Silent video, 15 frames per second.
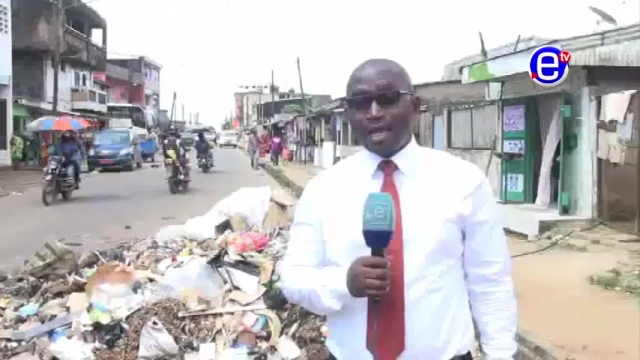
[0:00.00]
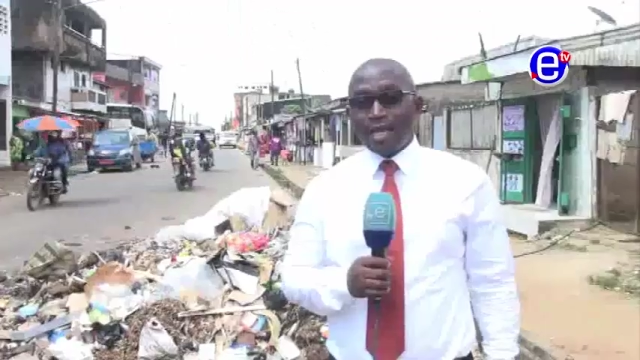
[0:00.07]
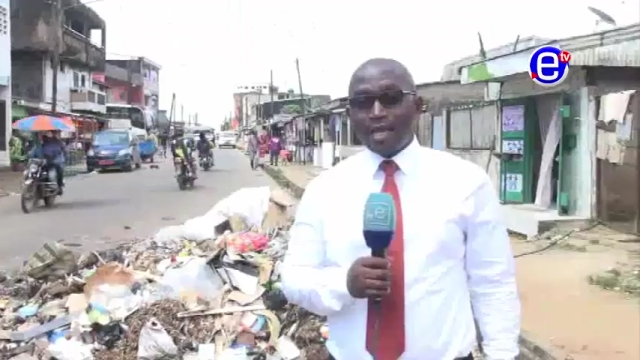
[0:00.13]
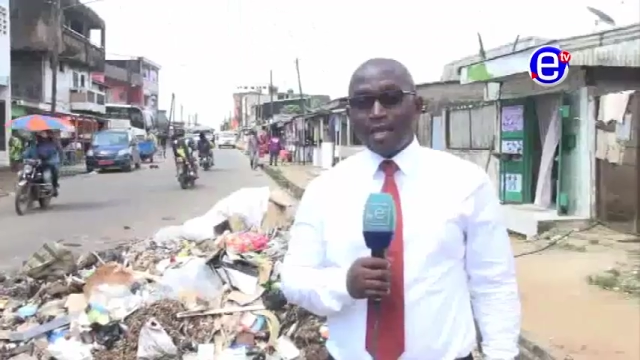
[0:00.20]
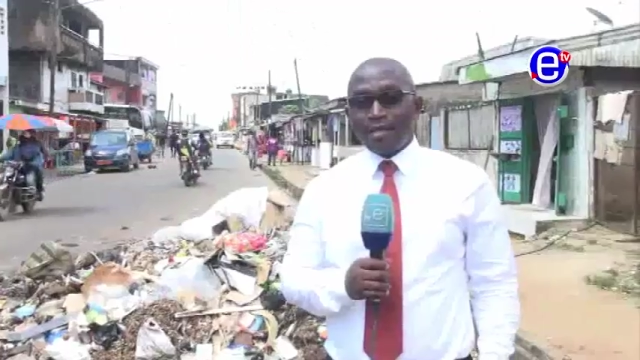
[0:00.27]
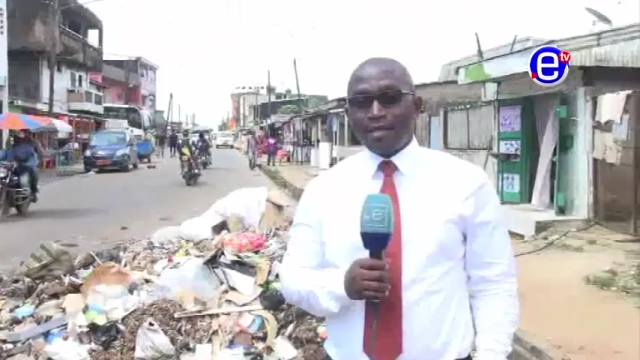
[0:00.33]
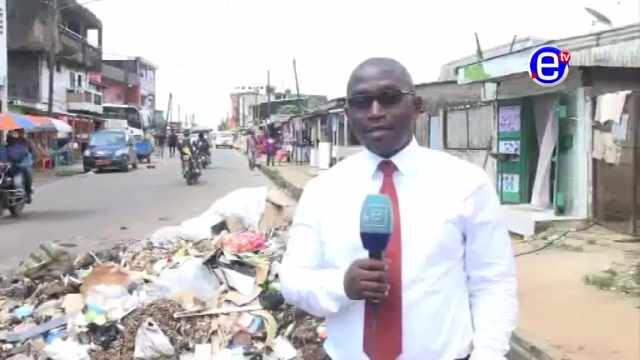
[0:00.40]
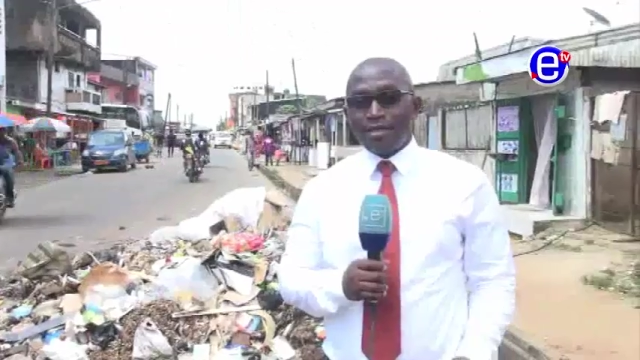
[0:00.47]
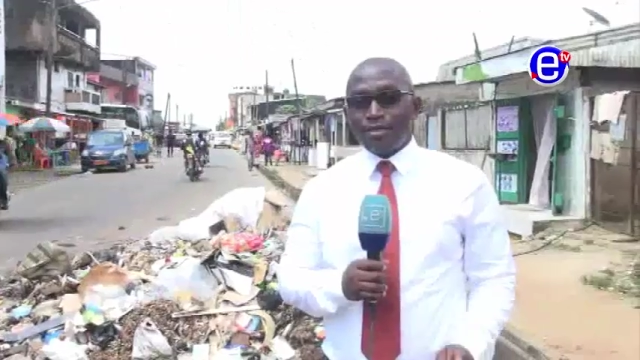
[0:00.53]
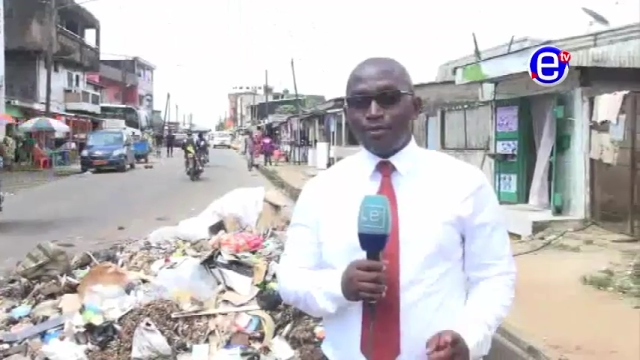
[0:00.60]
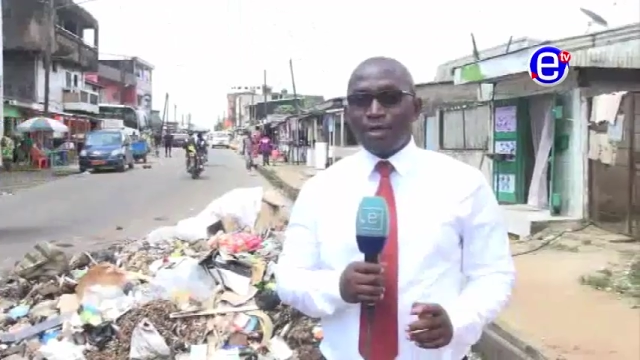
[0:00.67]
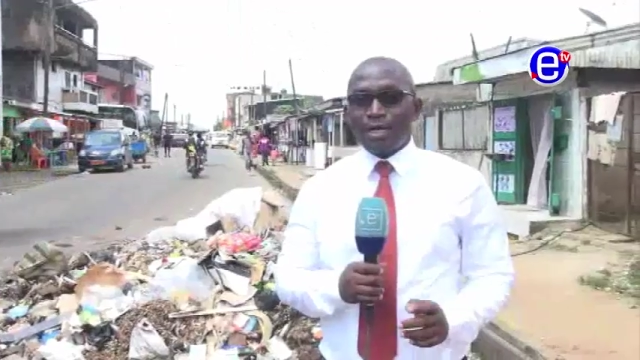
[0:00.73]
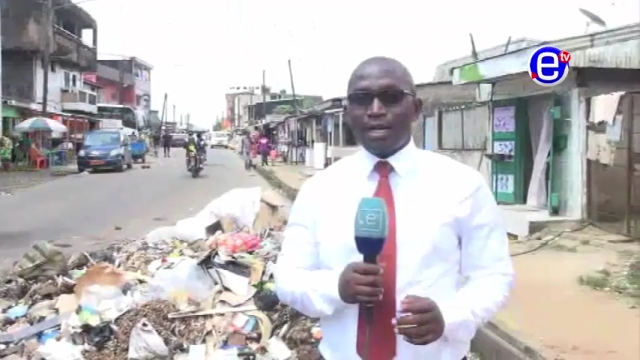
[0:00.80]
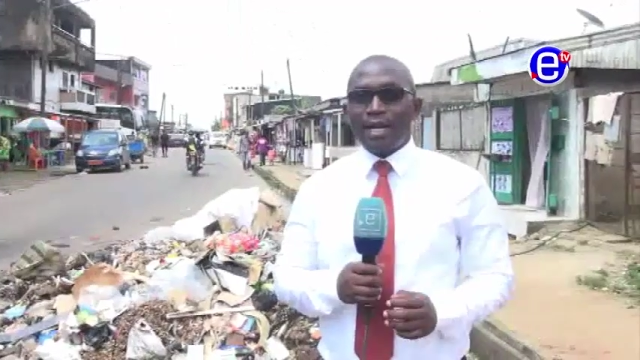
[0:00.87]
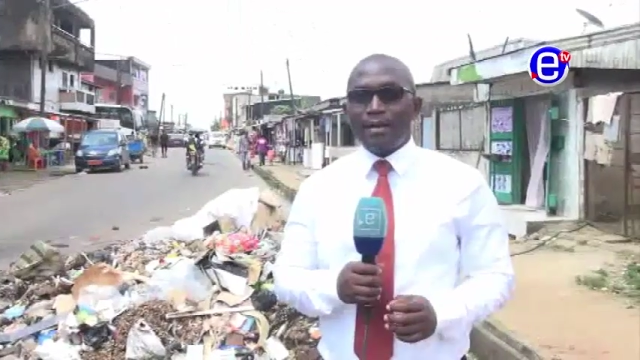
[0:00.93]
Hier,
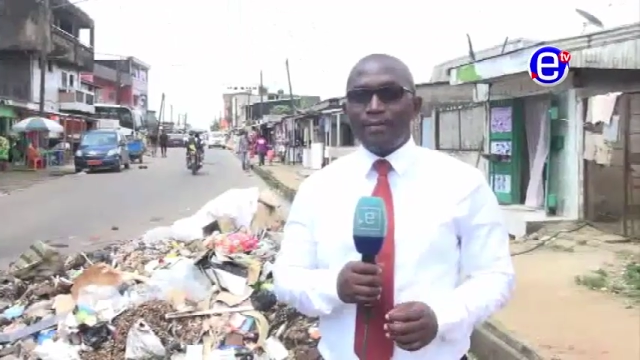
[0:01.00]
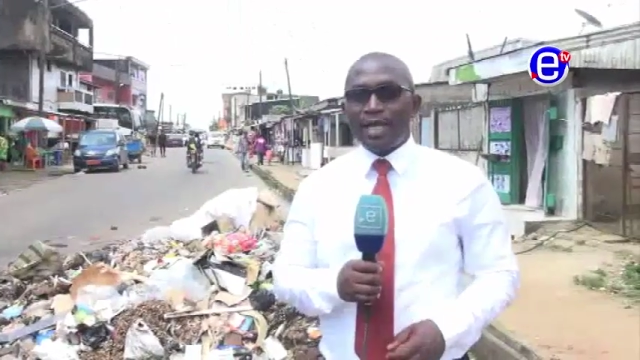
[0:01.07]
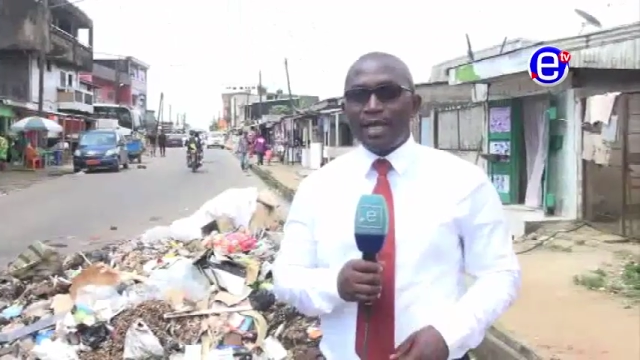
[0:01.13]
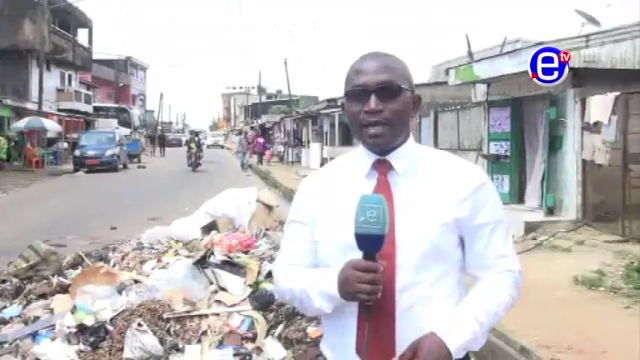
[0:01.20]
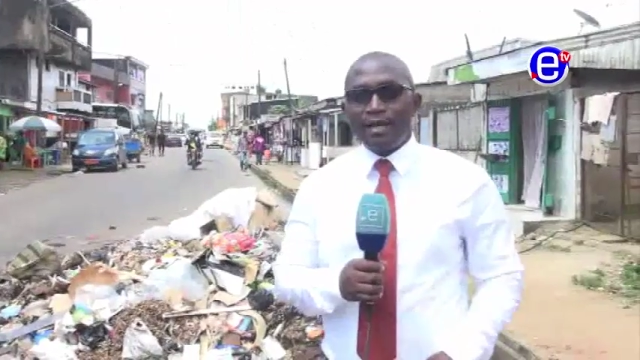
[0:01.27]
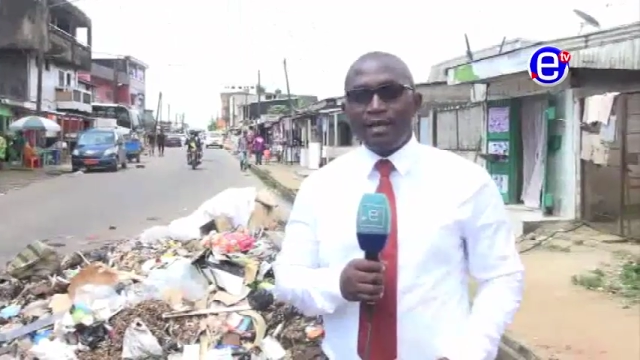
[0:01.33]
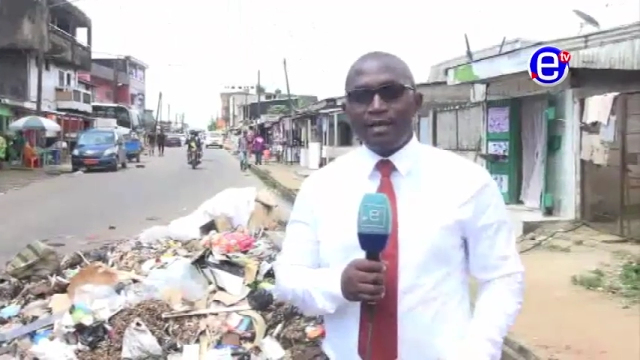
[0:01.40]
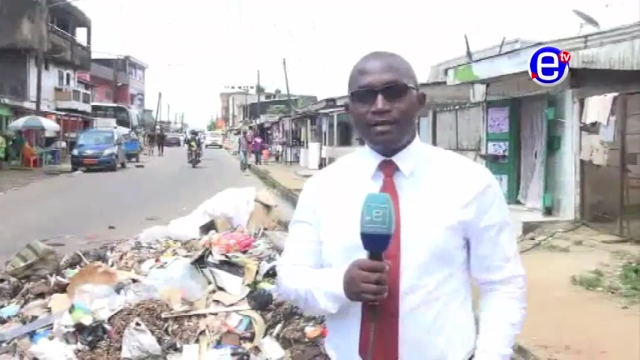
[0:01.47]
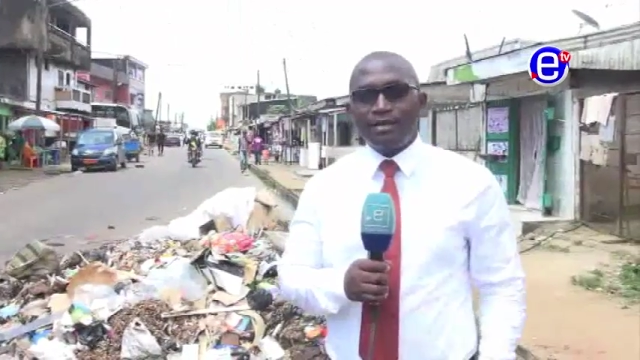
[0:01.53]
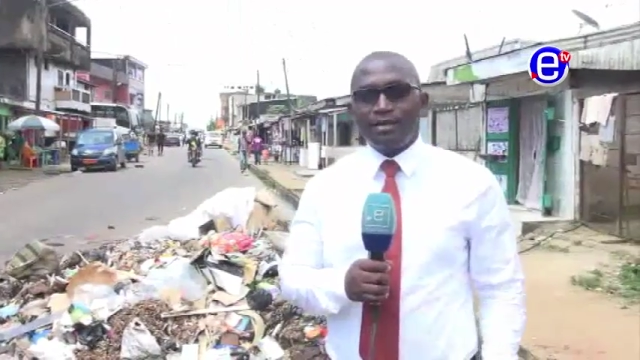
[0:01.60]
yeah. la belle.